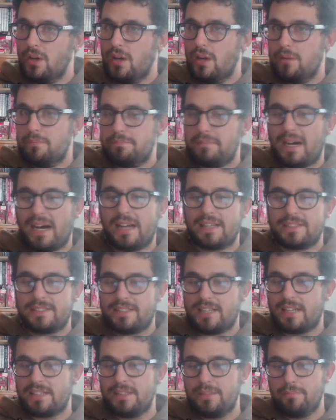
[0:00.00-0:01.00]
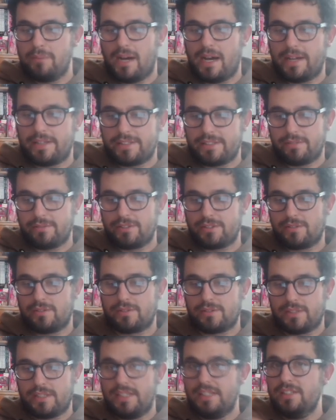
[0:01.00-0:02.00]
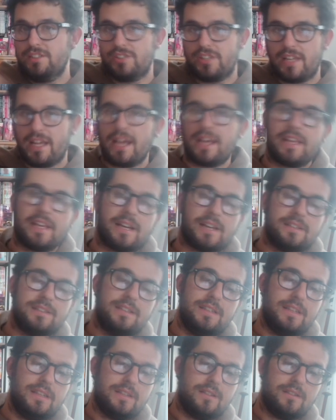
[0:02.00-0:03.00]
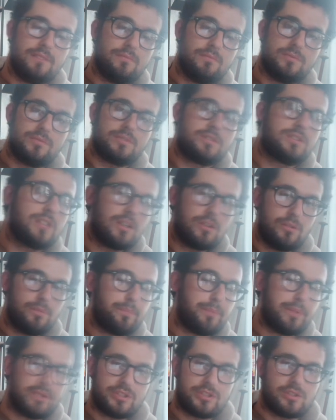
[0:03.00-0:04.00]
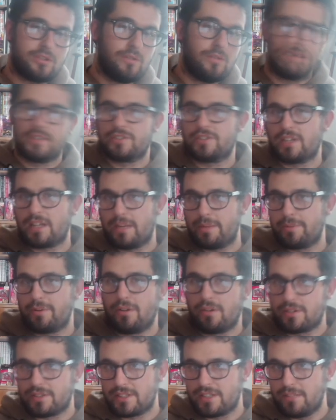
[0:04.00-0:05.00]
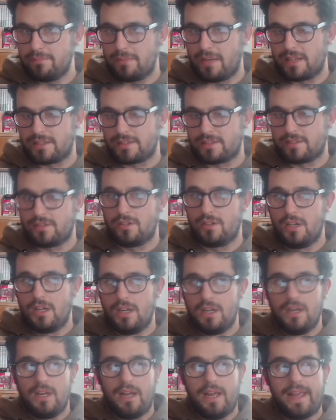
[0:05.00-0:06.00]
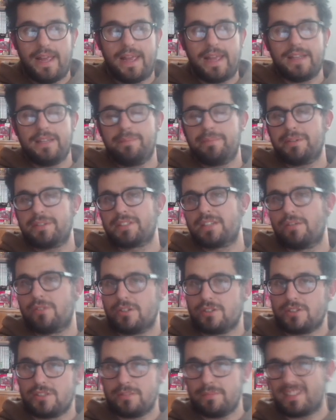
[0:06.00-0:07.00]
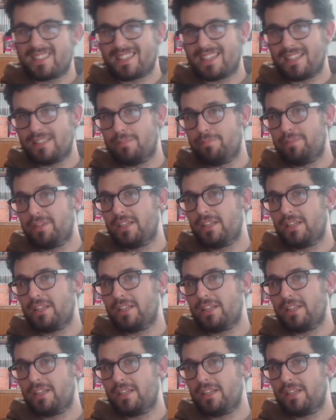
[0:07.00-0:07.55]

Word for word: ma già di base questa skill generica di se colpisco vado a cercarmi qualcosa nel mazzo è di per sé un'ottima stride per